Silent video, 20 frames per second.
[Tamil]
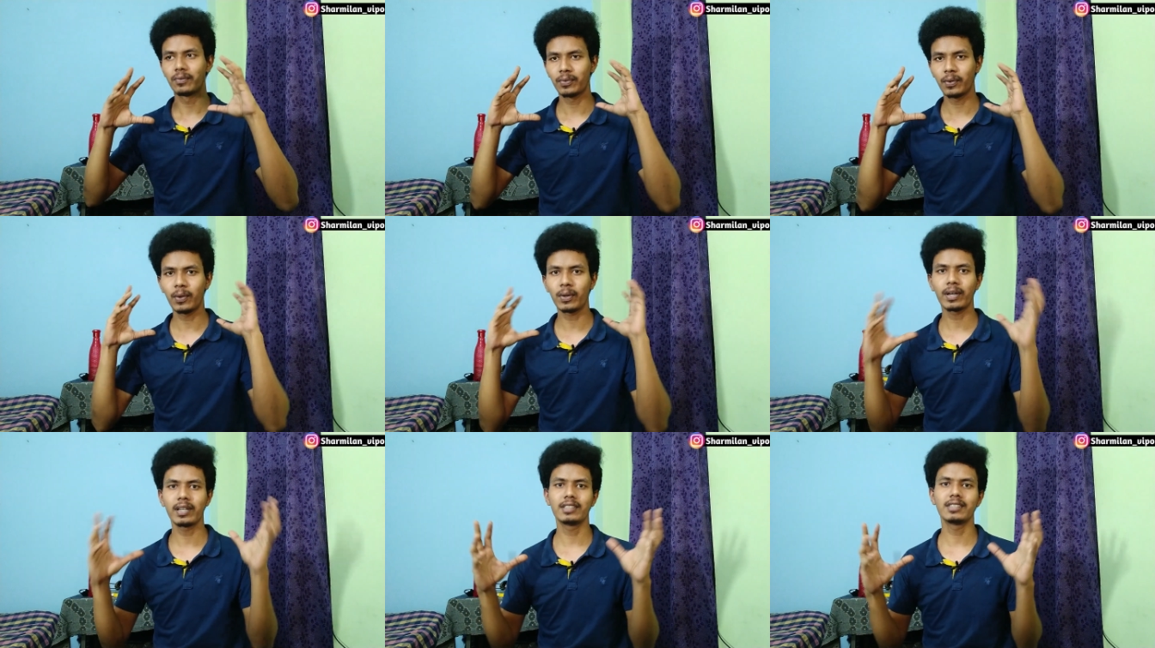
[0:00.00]

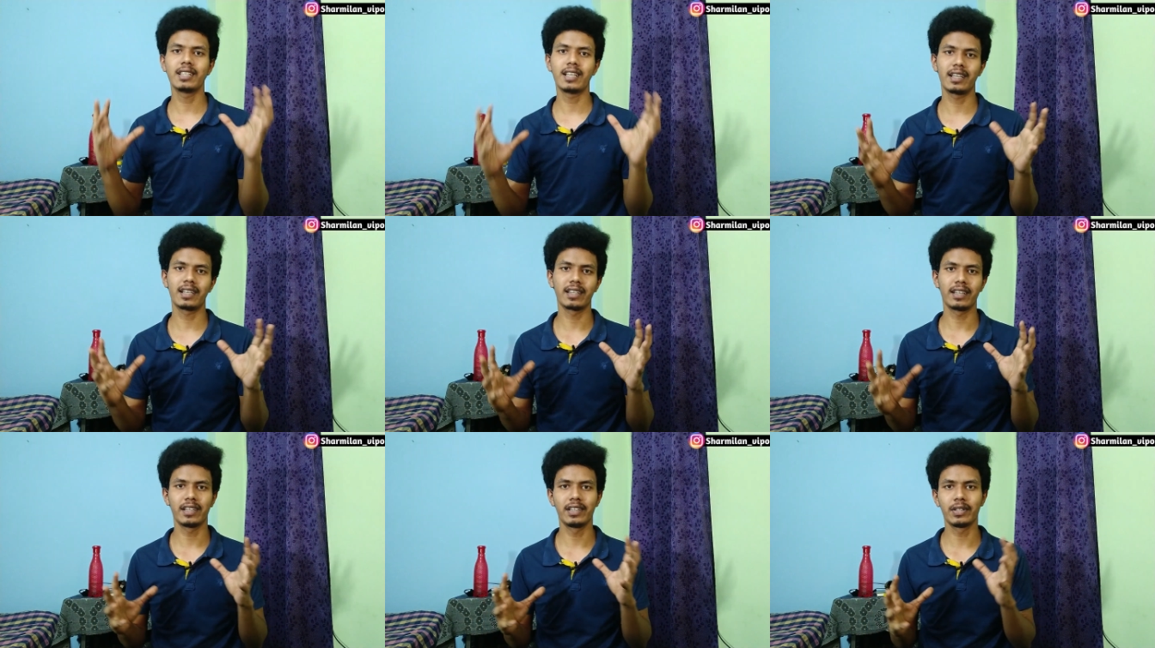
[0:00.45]
ஃபோக்கஸாக
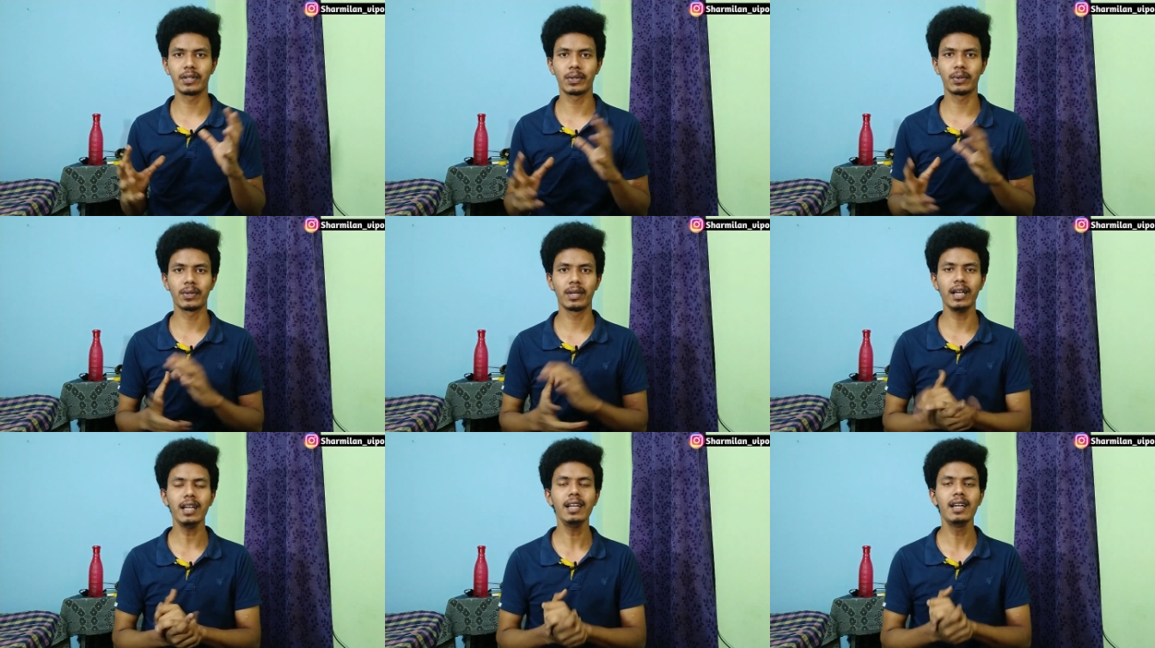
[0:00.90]
இருங்க
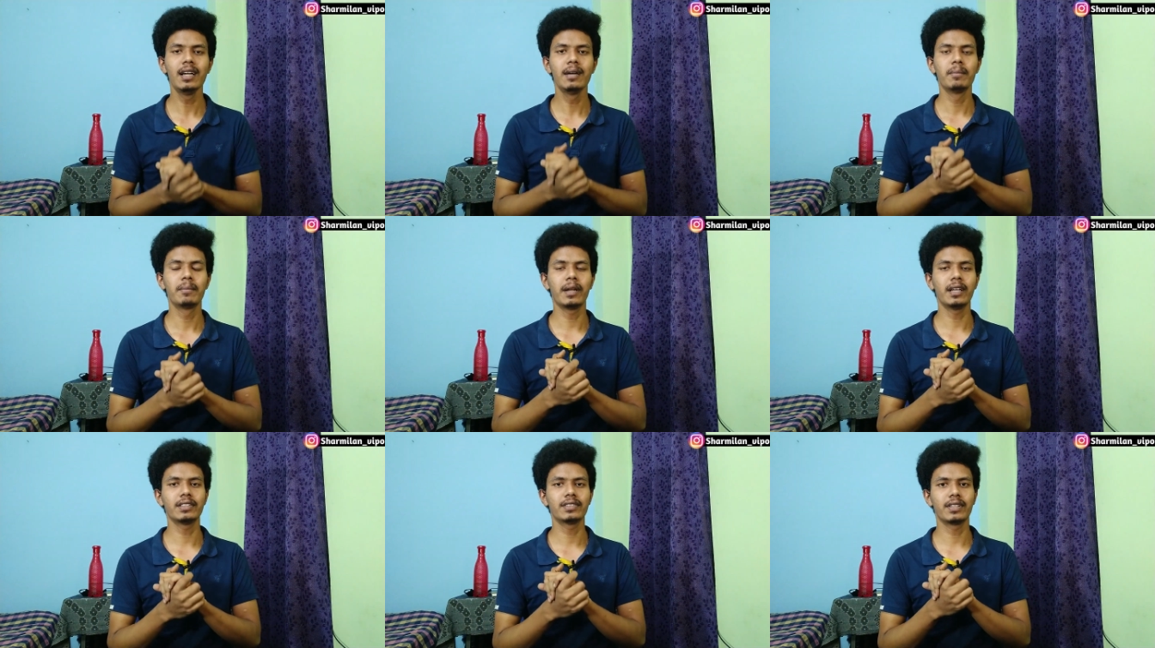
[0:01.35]
இன்டர்வியூவில்
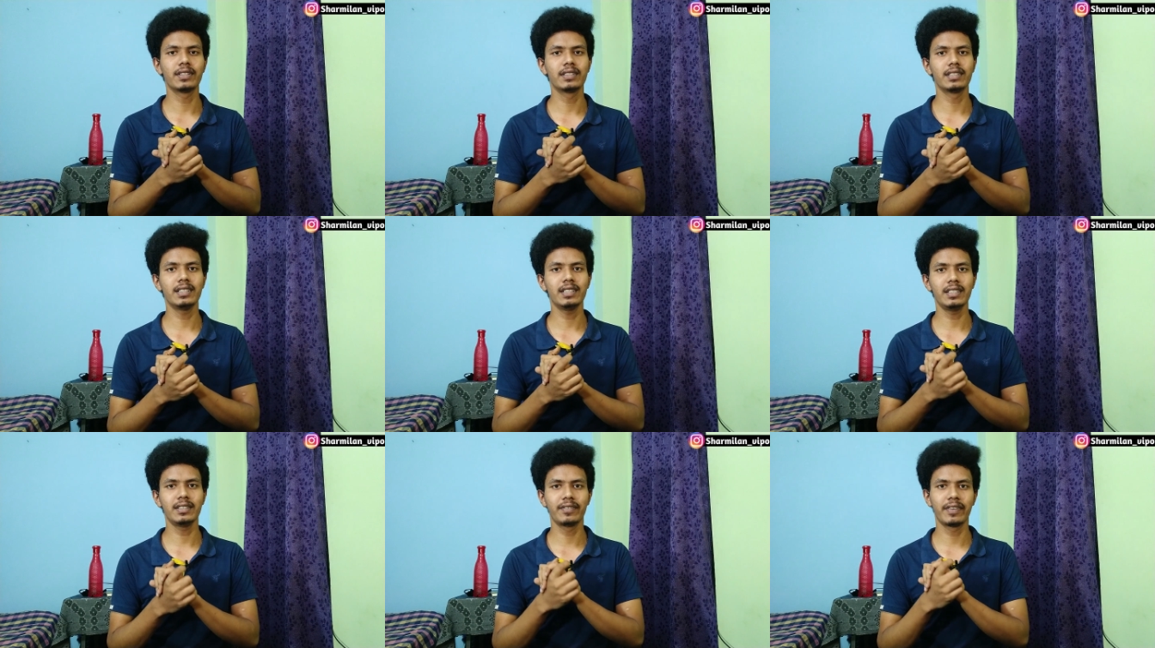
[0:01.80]
ப்ளஸ்
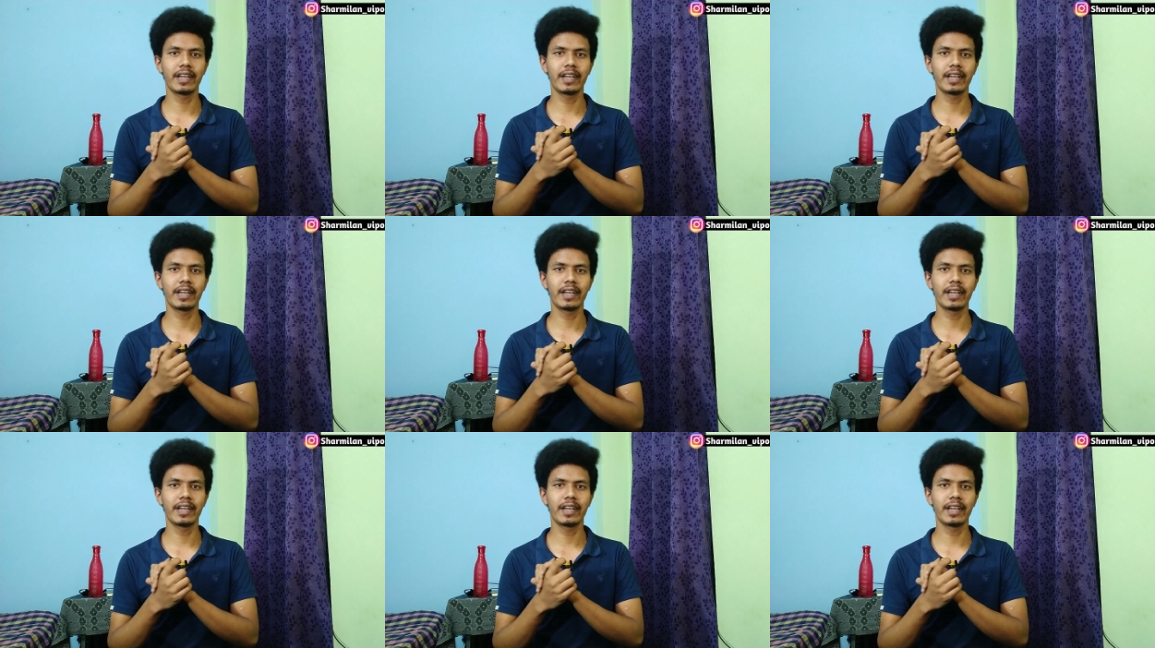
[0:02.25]
வந்து